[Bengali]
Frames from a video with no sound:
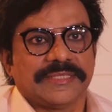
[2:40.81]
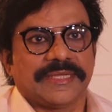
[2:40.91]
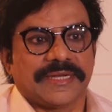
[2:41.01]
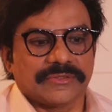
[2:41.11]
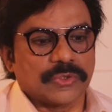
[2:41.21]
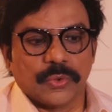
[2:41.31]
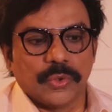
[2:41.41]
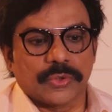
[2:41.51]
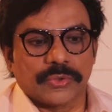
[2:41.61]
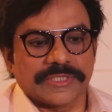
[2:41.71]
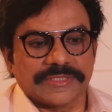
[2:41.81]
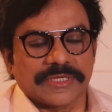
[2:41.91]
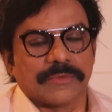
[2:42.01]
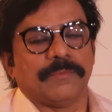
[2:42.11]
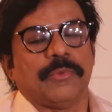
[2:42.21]
তারা তো গোল করতে
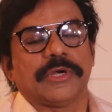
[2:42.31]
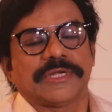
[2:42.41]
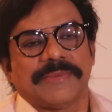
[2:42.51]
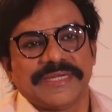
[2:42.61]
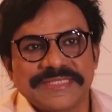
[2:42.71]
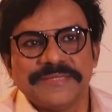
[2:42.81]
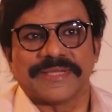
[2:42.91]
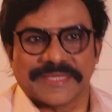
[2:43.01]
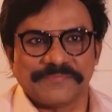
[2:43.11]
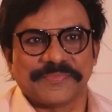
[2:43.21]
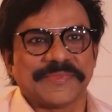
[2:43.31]
তাদেরকে বলটা বানিয়ে দেবে কে